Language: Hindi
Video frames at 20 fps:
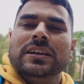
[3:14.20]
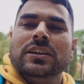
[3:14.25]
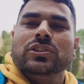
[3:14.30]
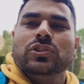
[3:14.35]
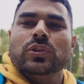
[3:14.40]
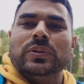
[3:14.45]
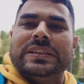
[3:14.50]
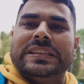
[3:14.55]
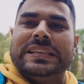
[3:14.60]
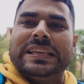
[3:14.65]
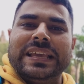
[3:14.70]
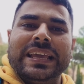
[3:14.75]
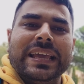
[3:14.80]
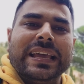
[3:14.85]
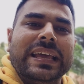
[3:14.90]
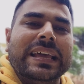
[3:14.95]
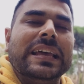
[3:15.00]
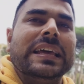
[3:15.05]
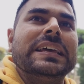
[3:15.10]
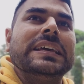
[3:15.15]
तो ये
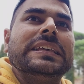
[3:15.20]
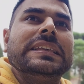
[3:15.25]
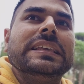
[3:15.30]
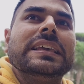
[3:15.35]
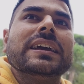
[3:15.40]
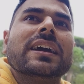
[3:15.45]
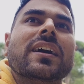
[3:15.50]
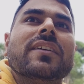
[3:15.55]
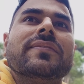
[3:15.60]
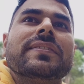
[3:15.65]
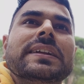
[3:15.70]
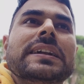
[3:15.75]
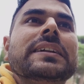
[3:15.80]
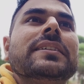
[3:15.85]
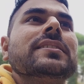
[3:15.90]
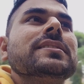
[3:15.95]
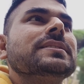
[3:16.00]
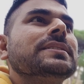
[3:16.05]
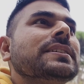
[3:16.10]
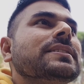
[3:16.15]
है ये काफ़ी
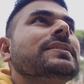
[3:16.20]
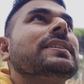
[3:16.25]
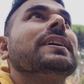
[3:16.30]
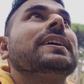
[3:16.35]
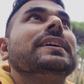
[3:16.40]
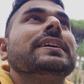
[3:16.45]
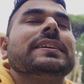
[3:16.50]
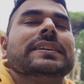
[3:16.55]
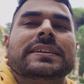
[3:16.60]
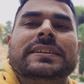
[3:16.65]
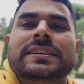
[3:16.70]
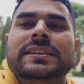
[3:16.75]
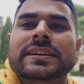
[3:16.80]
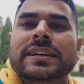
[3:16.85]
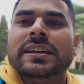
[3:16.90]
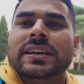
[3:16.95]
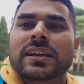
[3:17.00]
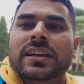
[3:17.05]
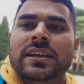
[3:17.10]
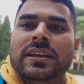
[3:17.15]
इंटरेस्टिंग जगह
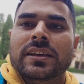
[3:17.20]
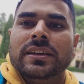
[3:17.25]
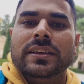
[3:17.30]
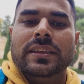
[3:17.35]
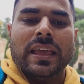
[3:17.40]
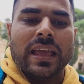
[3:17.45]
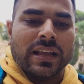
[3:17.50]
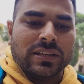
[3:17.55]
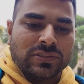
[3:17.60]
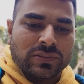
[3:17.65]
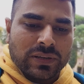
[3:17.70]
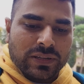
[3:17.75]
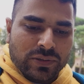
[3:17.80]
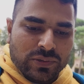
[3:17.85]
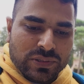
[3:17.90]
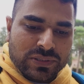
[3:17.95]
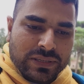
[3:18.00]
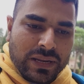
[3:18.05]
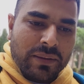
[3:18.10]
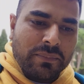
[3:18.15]
है एक्चुअली
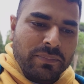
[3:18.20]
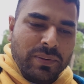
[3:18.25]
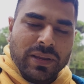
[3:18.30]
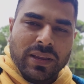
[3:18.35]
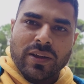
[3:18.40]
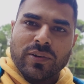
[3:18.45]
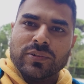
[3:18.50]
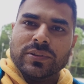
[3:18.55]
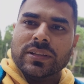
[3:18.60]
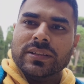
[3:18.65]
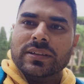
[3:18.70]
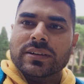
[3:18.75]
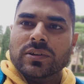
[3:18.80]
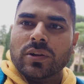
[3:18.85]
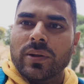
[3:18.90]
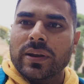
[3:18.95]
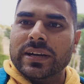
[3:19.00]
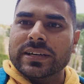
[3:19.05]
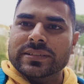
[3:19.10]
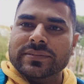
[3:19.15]
उस टाइम पे क्या होता था
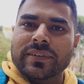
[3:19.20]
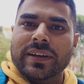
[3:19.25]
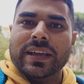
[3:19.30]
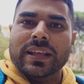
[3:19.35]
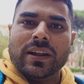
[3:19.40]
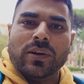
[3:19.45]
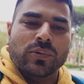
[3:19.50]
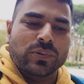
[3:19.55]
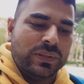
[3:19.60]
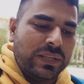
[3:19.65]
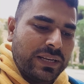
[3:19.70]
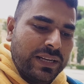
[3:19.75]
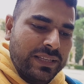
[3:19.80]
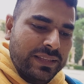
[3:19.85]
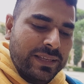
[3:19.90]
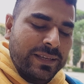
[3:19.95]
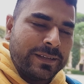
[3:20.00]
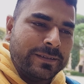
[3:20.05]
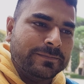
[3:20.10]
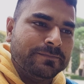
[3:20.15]
टॉयलेट्स वगैरह होते नहीं
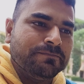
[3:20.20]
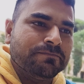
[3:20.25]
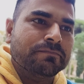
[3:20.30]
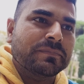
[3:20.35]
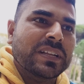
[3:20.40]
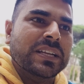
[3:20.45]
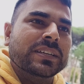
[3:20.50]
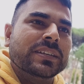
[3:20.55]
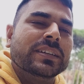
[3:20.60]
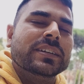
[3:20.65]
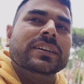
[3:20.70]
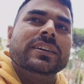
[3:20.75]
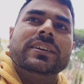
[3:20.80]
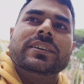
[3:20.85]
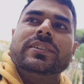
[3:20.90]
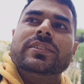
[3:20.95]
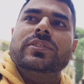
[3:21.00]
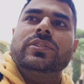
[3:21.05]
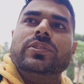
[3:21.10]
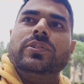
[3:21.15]
थे
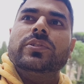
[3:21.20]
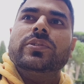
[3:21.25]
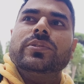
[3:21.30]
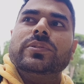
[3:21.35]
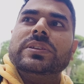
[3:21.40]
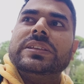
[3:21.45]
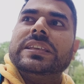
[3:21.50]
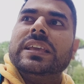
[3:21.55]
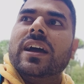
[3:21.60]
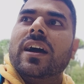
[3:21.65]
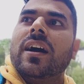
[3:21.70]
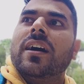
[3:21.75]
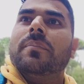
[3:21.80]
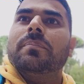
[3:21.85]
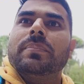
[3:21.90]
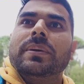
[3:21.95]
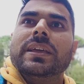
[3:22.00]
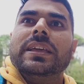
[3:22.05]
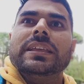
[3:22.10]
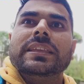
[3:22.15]
तो यहाँ
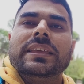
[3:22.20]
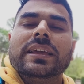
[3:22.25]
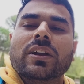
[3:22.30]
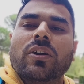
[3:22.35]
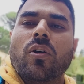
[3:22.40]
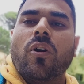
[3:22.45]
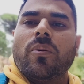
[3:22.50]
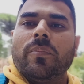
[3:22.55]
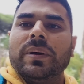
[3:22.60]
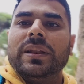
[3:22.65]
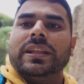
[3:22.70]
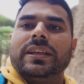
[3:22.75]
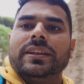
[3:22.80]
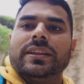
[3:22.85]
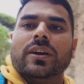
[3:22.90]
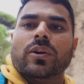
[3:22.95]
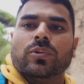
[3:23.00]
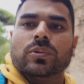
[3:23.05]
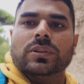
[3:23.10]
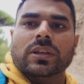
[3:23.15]
पे ये कॉमन
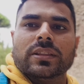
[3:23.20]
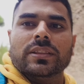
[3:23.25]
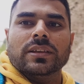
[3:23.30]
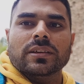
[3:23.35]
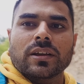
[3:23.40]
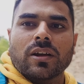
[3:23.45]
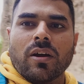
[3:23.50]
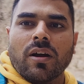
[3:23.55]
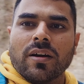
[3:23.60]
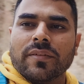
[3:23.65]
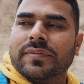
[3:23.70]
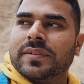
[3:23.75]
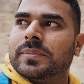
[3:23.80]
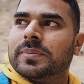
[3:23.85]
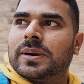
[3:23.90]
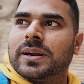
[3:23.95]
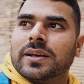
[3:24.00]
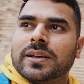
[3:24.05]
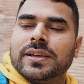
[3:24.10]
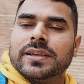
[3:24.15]
एरिया होता था ये काफ़ी
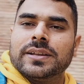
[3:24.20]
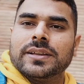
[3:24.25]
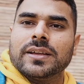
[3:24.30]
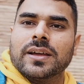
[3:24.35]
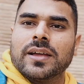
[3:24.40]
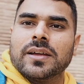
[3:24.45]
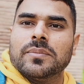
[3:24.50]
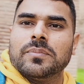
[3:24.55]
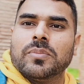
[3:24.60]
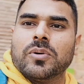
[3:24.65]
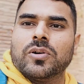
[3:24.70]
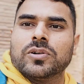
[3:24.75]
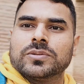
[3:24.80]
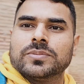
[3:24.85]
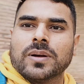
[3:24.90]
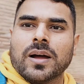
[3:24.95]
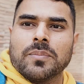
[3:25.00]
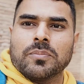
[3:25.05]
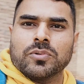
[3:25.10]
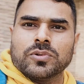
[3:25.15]
बड़ा एरिया है बहुत
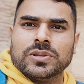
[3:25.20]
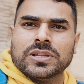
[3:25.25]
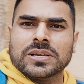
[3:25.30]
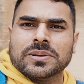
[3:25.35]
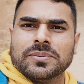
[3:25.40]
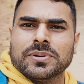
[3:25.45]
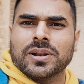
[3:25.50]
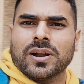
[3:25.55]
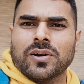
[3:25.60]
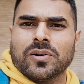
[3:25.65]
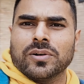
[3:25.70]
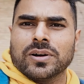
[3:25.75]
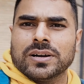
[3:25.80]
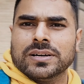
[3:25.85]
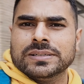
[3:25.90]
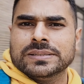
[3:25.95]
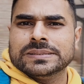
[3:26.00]
आपको दिख भी रहा होगा